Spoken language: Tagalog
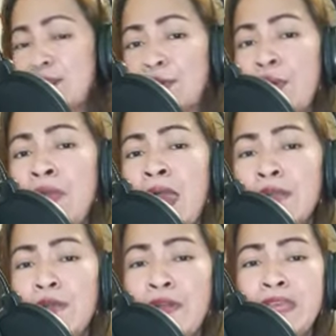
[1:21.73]
Kung
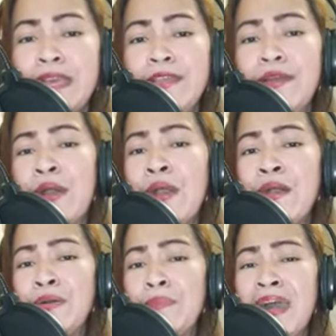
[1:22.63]
ako'y
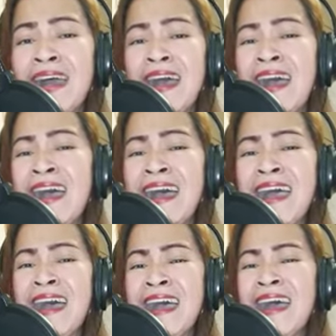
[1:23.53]
iyong
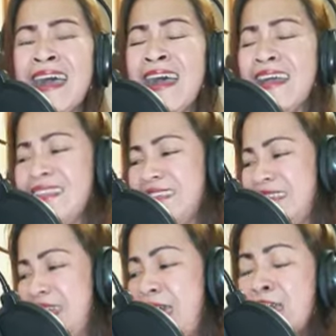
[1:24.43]
mahal
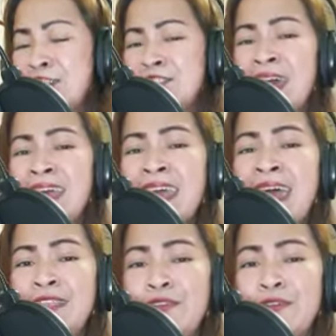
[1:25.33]

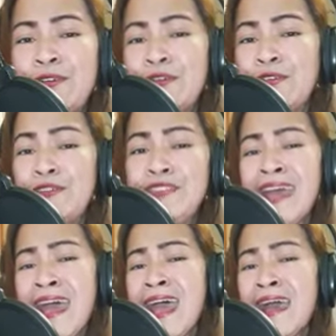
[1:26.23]
Sana noong
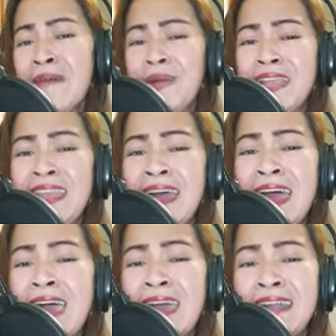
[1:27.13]
una pa
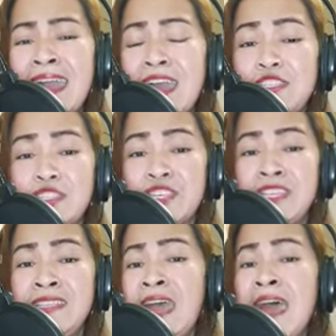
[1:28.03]
lang ay
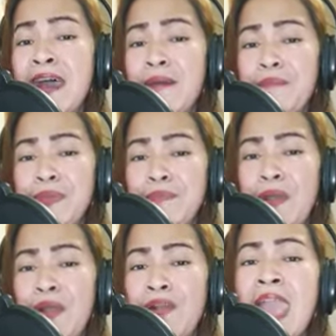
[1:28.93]
sinabi
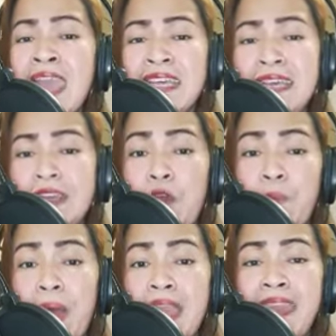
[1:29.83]
mong Ikaw
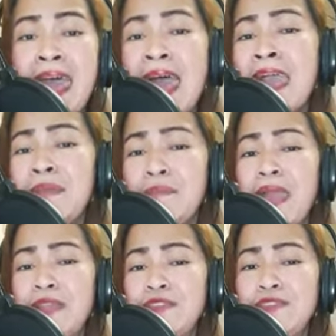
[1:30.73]
pala'y
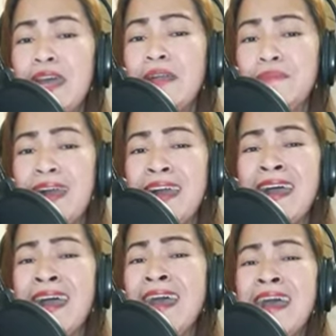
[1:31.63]
mayroon ng
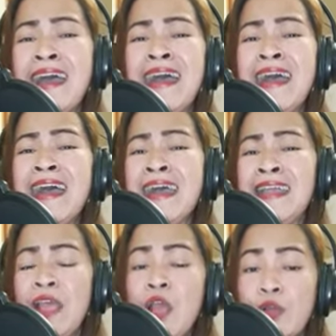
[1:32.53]
mahal
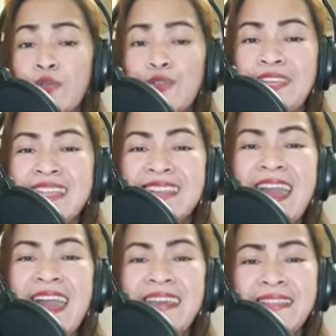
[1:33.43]
Ngunit
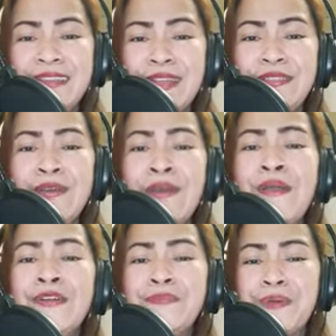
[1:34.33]
kahit
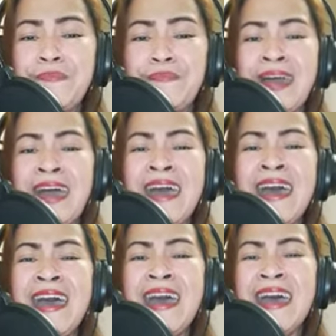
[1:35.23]
ganon pa
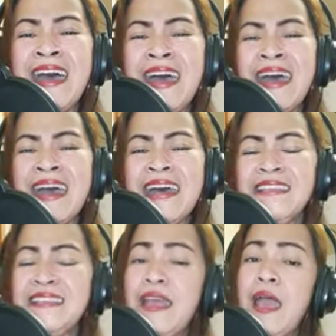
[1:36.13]

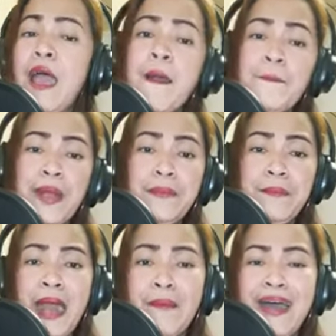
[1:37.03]
man
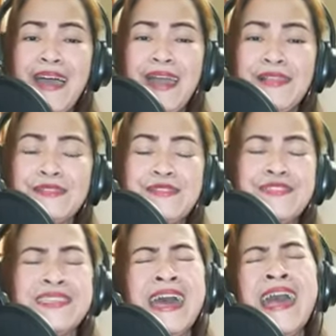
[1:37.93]
Pagmamahal ko
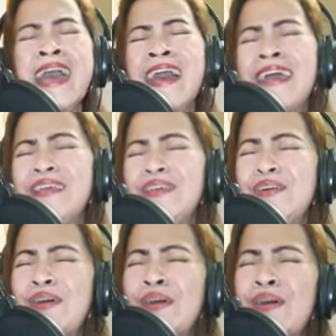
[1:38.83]
sa
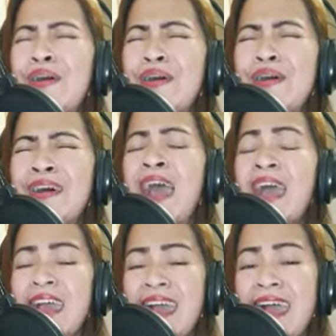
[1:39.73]
iyo
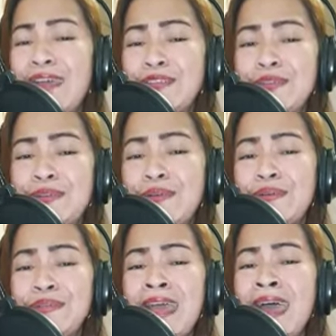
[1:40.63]
ay
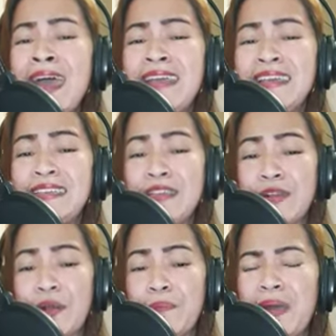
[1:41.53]
tunay
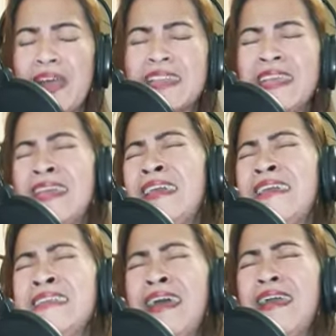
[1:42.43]
Ikaw pa
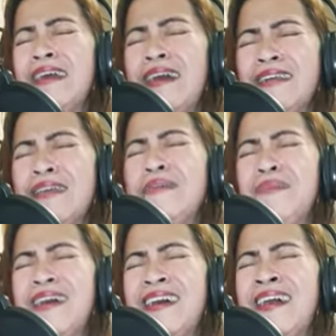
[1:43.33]
rin ay aking
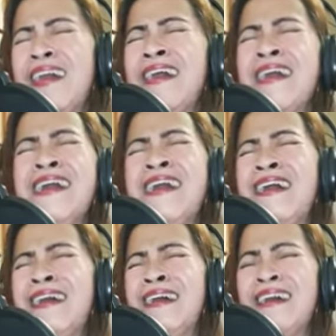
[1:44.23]

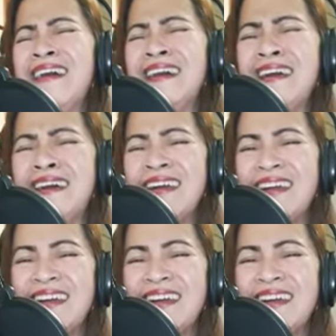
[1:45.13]
mahal